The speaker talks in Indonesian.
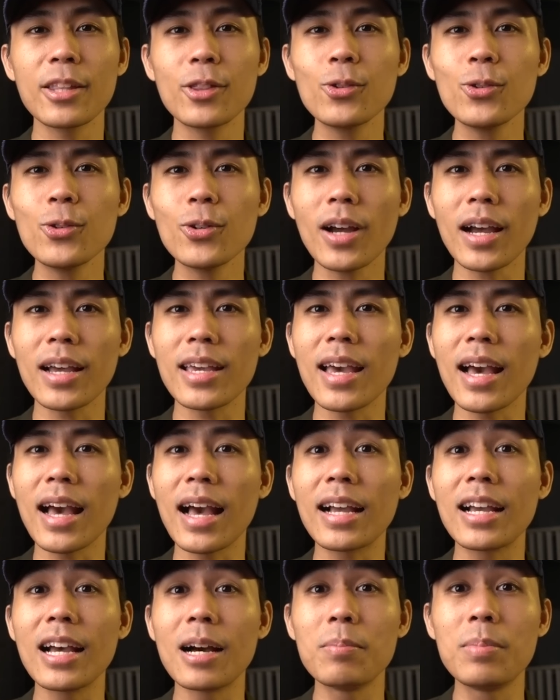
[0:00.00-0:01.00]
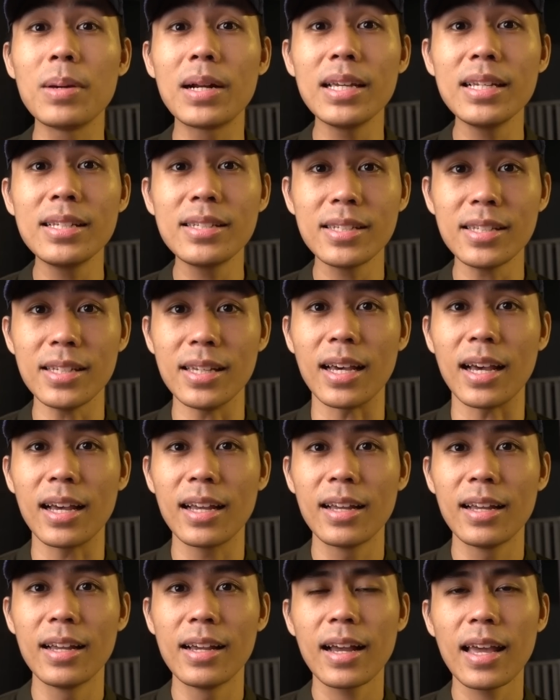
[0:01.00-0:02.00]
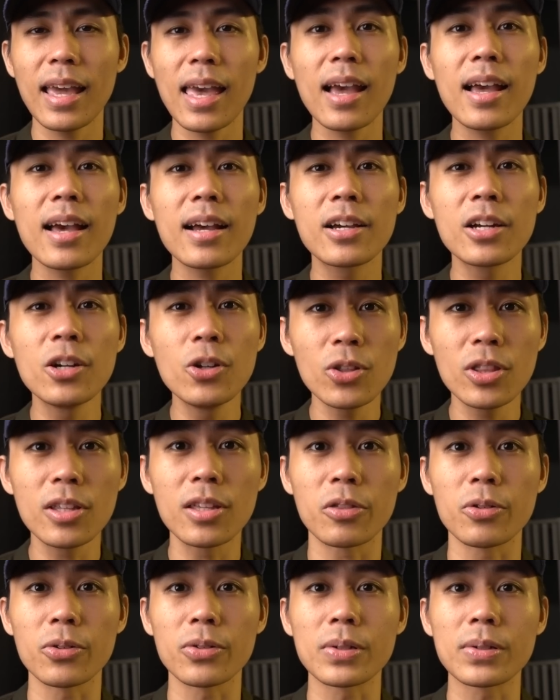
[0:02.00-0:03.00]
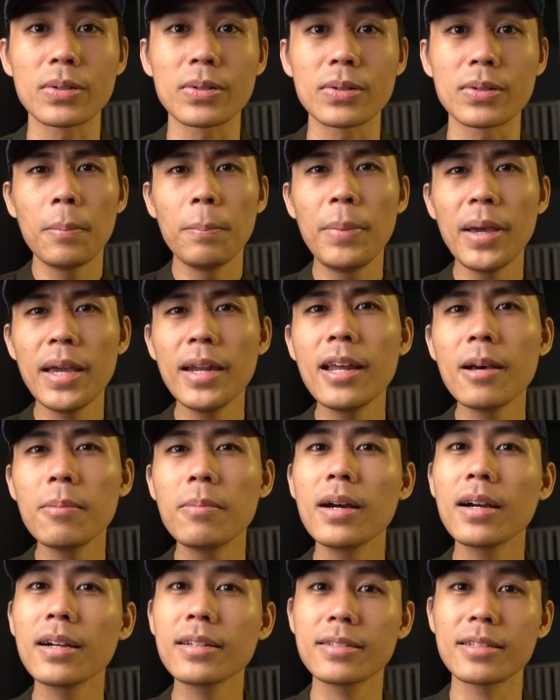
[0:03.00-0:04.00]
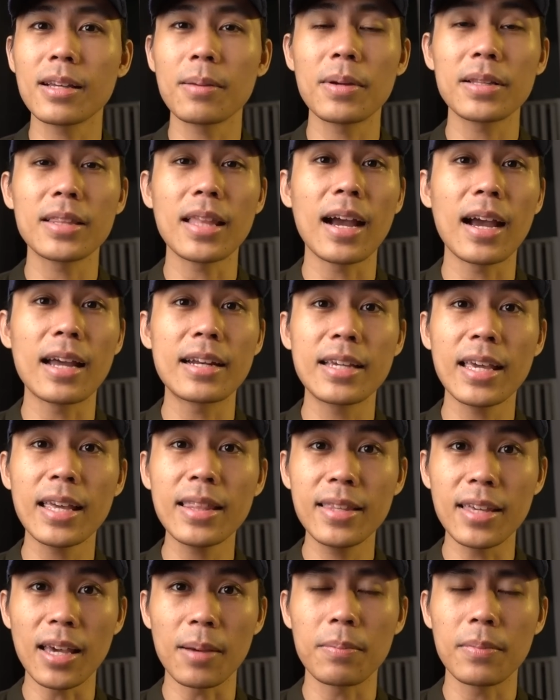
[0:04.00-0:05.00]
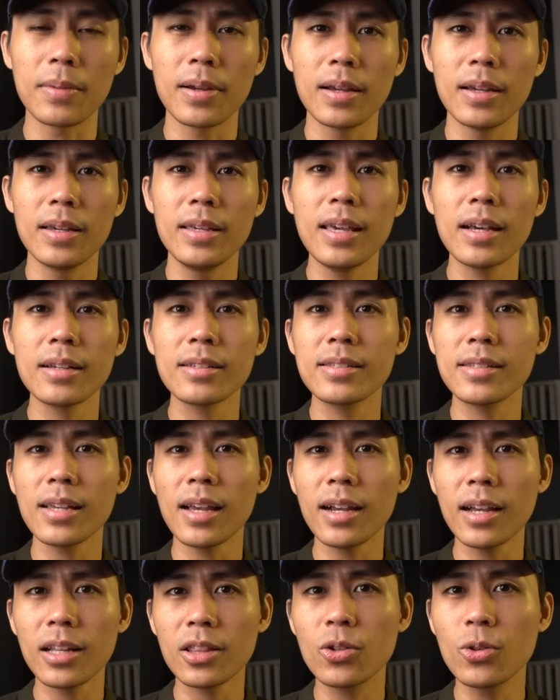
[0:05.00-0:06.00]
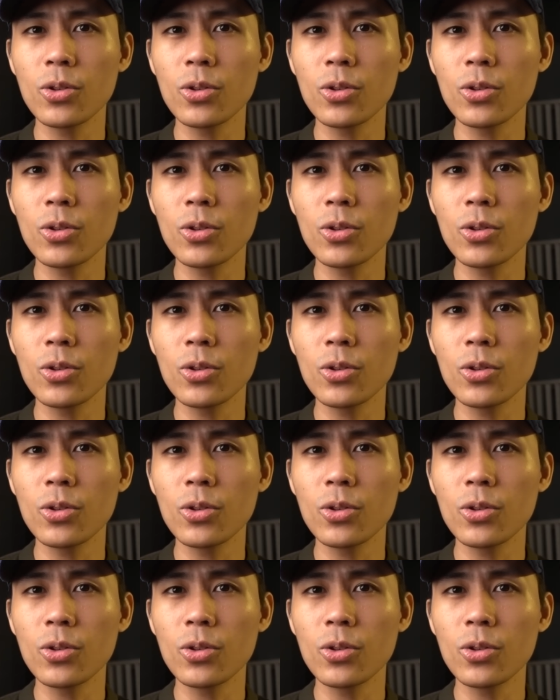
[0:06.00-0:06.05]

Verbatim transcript: itu kayak agak berisi ya, kayak agak gendut gitu. Beda banget sama tangan Kediap, yang sangat